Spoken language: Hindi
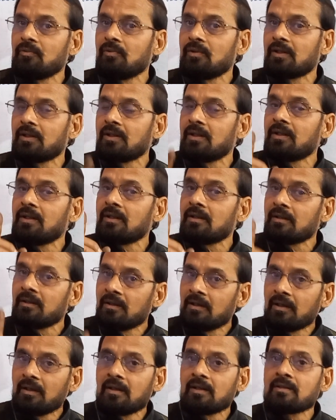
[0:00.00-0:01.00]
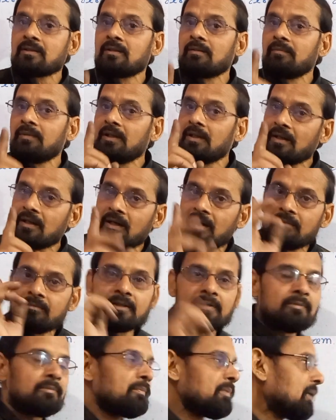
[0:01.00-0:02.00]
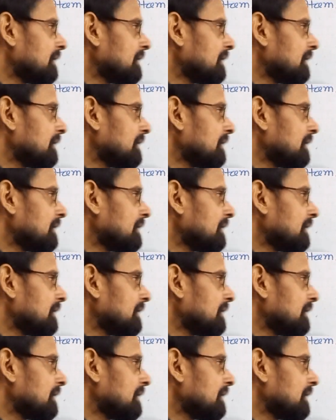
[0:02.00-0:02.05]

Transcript: मूलकर हर समय नाभिक